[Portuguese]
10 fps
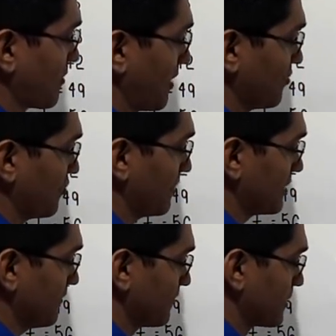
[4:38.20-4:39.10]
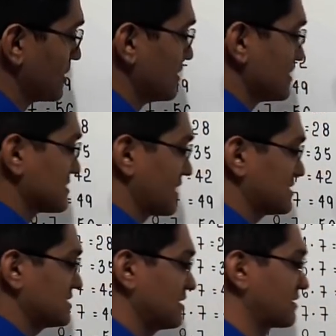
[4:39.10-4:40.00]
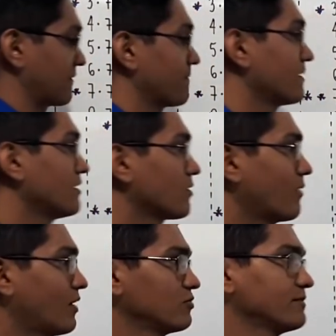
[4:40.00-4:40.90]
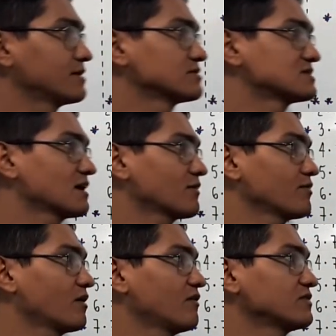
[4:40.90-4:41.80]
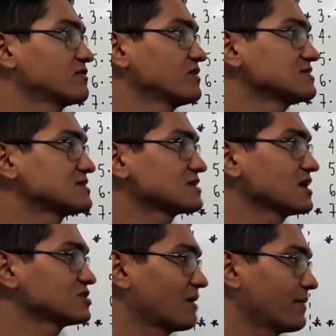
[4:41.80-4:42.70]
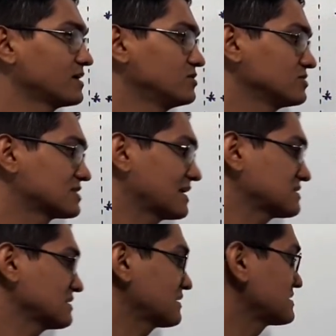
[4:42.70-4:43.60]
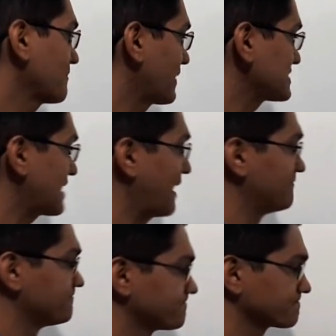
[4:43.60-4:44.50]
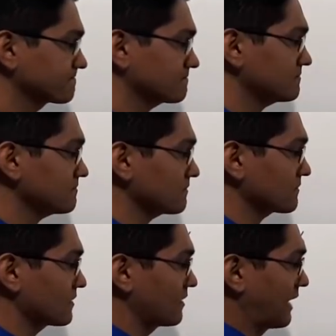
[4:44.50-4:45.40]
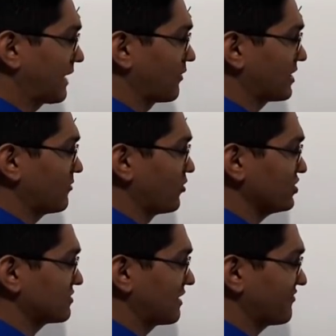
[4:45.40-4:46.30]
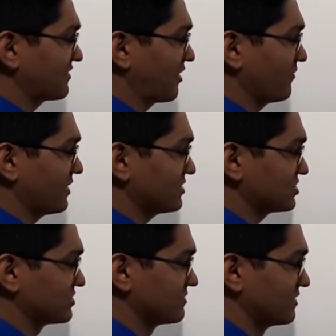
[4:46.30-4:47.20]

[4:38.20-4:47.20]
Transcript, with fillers: qual número? 60. 60. Qual o número de 0 a 9, que vezes 7 dá pertinho de 60 sem passar? Agora é o 8, né? Finalmente.